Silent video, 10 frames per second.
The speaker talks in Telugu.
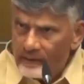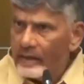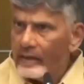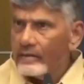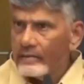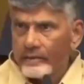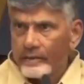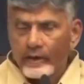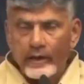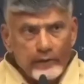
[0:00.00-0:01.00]
నేను అనేది
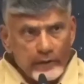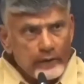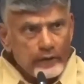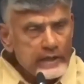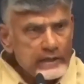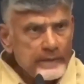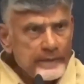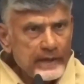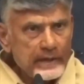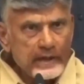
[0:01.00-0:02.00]
నేను
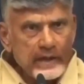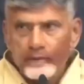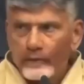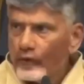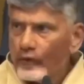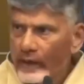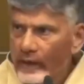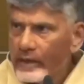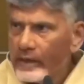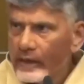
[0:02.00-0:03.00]
తెలుగుదేశం పార్టీ హయాంలో
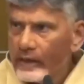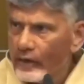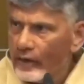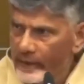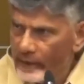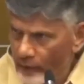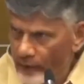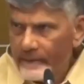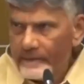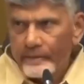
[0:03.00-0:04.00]
ఎన్డీఏ
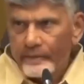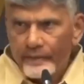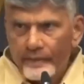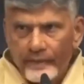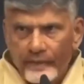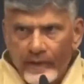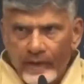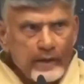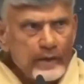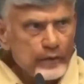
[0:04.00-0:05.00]
గవర్నమెంట్లోని
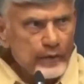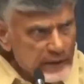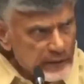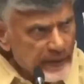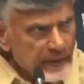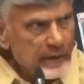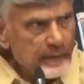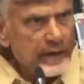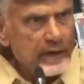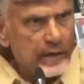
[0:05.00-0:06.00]
ఆ రోజు వాజ్పేయి
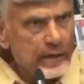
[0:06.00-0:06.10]
గారి